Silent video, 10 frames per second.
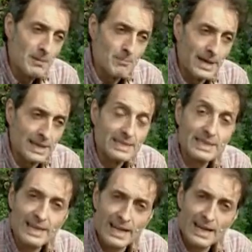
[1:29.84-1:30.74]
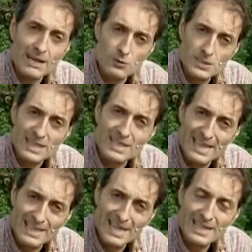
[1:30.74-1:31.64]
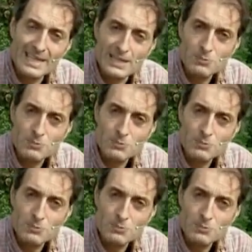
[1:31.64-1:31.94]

per integrare la nostra dieta che